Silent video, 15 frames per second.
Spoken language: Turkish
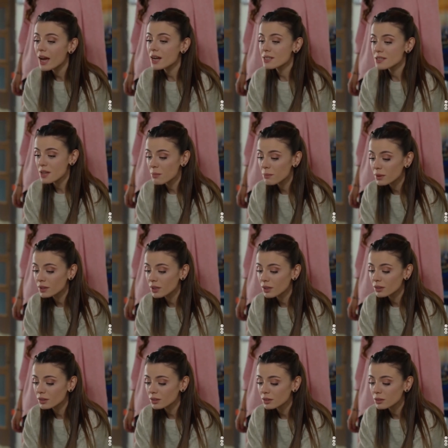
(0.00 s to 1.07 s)
Eğer sen
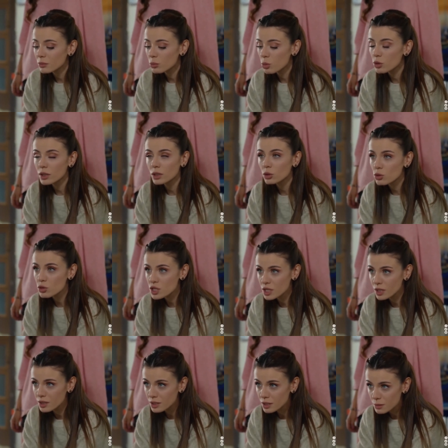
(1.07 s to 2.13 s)
bana Bora'nın o
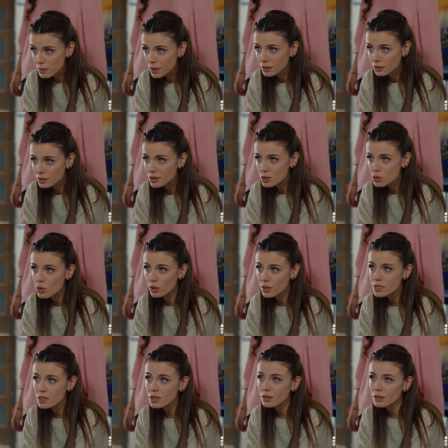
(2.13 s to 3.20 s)
şiiri yırtıp attığını
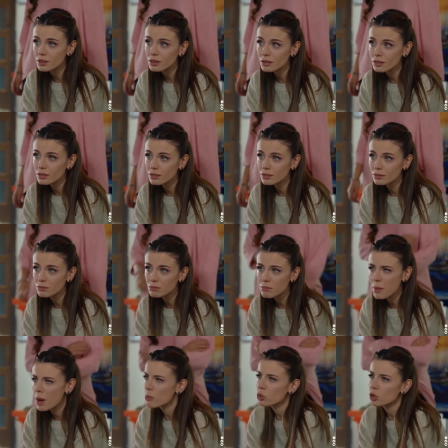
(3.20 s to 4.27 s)
söyleseydin
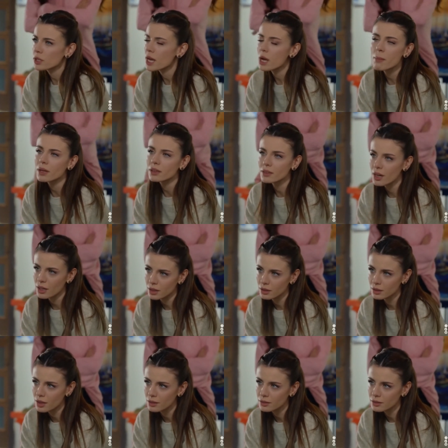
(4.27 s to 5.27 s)
ben Bora'yı hemen terk